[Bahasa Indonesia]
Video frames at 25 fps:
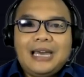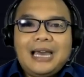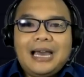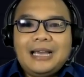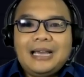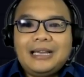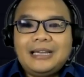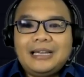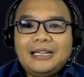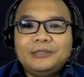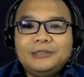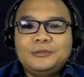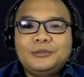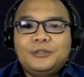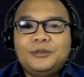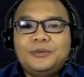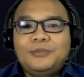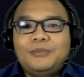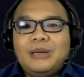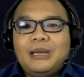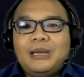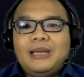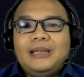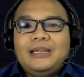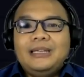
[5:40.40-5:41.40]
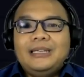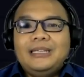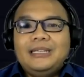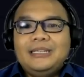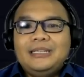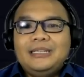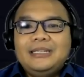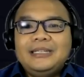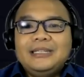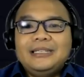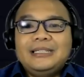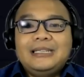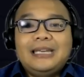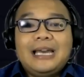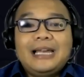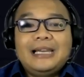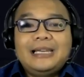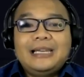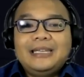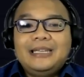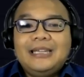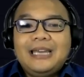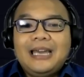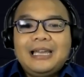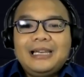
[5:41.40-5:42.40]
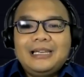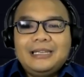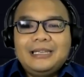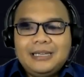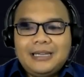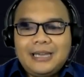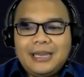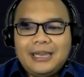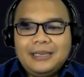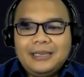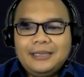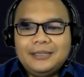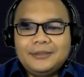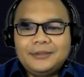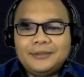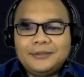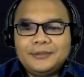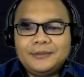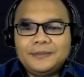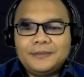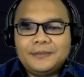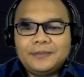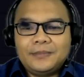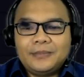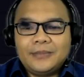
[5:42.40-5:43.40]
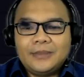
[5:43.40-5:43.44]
akan coba digali-gali kayak gitu.